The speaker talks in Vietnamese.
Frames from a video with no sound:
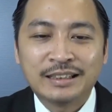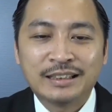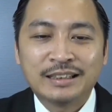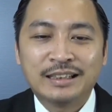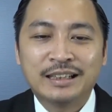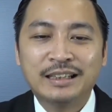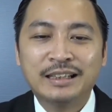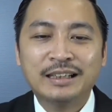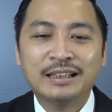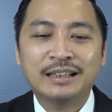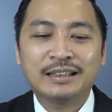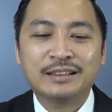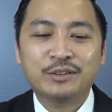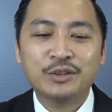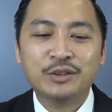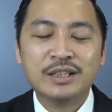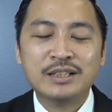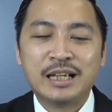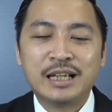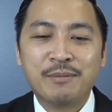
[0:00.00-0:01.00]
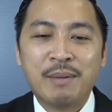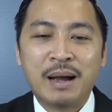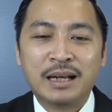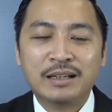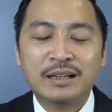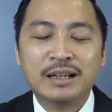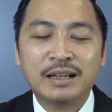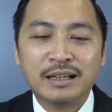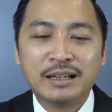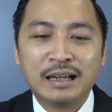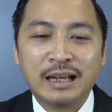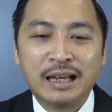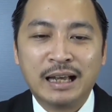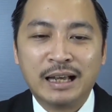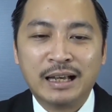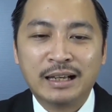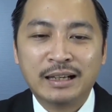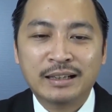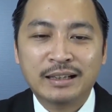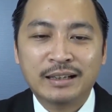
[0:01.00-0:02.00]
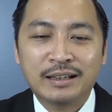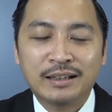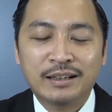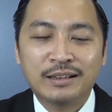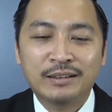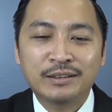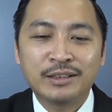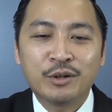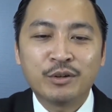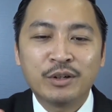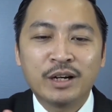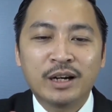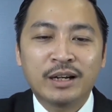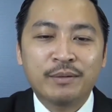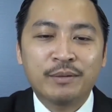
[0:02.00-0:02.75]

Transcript: thế thì tôi chia sẻ với bạn ở đây là nhiều người